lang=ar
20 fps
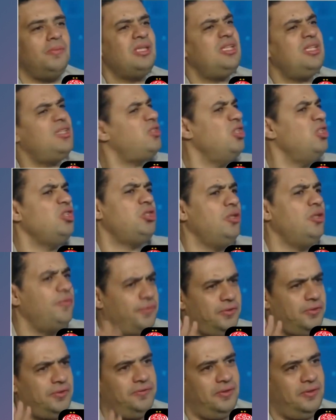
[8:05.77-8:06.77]
مثلا
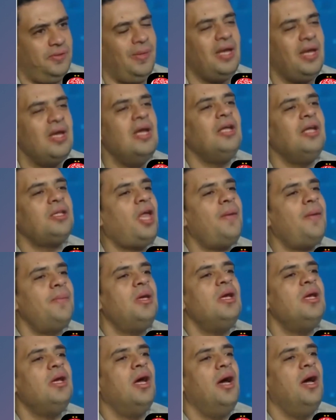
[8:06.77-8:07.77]
2-0 صح 2 وانت
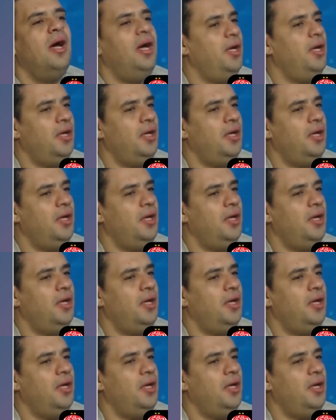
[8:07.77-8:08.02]
طالع